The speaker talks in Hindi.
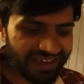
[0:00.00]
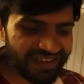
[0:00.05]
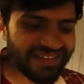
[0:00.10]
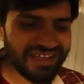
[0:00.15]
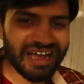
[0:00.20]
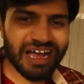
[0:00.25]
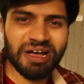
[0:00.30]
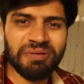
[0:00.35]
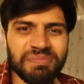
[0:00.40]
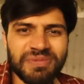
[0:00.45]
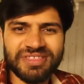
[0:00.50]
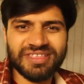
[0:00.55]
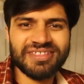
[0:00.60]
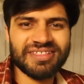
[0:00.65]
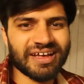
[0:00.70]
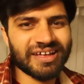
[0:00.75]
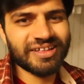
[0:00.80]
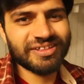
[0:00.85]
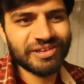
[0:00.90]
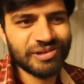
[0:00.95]
शायद आप में से
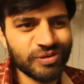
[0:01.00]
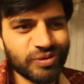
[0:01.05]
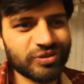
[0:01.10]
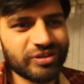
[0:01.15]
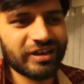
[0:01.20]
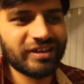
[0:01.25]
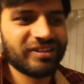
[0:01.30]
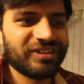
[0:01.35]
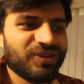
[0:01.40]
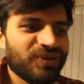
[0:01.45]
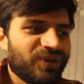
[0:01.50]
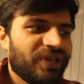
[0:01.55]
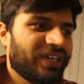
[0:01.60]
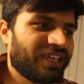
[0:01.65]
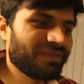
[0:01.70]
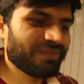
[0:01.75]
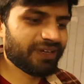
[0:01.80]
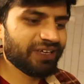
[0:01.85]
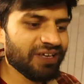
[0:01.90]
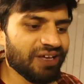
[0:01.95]
ज़्यादातर लोग जानते होंगे
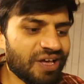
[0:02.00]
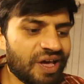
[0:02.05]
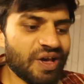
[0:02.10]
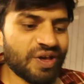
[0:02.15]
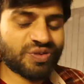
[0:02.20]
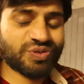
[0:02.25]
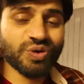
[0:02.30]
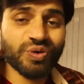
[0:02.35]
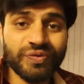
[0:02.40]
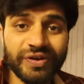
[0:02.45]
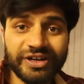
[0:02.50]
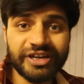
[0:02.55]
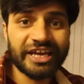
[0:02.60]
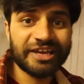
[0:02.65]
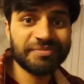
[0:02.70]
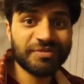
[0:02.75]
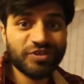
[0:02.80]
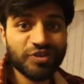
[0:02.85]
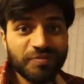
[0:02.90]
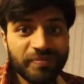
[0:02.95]
कि भाई सोवियत
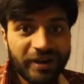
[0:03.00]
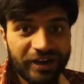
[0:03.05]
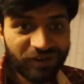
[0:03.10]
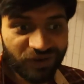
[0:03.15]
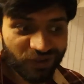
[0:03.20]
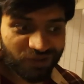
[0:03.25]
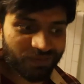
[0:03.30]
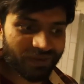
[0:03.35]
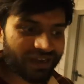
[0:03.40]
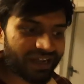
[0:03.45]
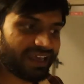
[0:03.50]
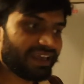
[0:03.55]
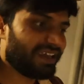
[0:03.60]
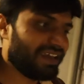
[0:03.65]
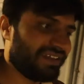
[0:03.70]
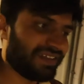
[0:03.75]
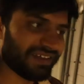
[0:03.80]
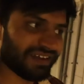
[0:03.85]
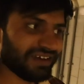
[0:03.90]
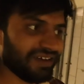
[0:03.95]
टाइम में जो मेट्रोज बनाई
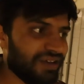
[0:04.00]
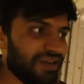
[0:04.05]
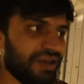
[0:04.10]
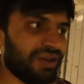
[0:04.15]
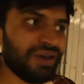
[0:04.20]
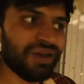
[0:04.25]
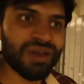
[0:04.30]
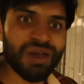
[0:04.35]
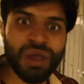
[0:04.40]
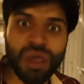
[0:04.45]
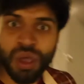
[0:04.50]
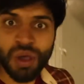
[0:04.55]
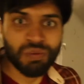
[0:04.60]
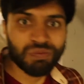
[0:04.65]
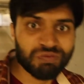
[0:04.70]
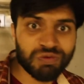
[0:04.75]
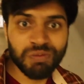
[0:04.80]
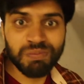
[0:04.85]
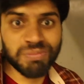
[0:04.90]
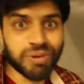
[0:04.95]
गई थी ना
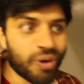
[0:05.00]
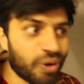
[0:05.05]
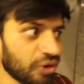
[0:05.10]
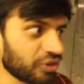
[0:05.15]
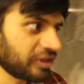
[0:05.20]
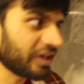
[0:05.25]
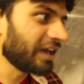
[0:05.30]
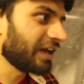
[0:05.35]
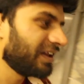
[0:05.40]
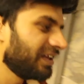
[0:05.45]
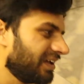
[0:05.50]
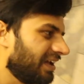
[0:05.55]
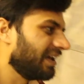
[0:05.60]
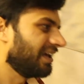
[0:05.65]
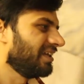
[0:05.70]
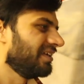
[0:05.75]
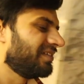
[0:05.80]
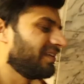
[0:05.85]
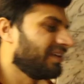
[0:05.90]
वो बहुत गहरी गहरी